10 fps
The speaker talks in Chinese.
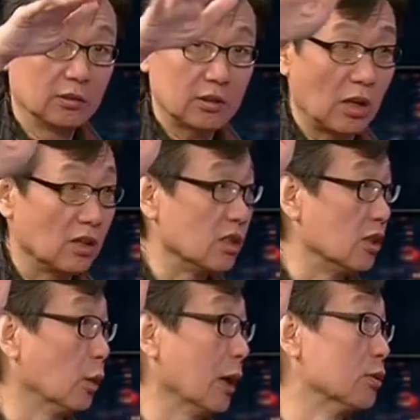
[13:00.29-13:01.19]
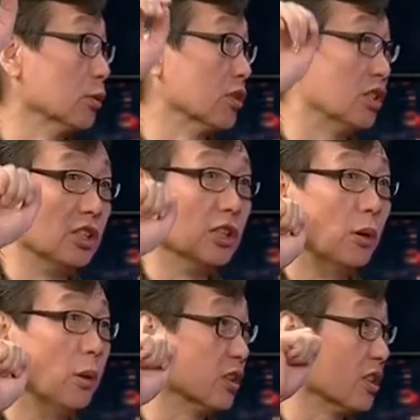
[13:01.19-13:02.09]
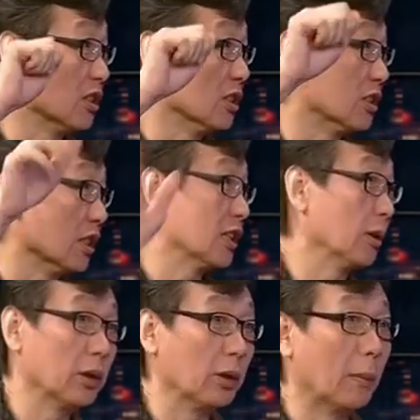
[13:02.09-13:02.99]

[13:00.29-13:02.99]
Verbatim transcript: 上市集团主席，或者是政协委员，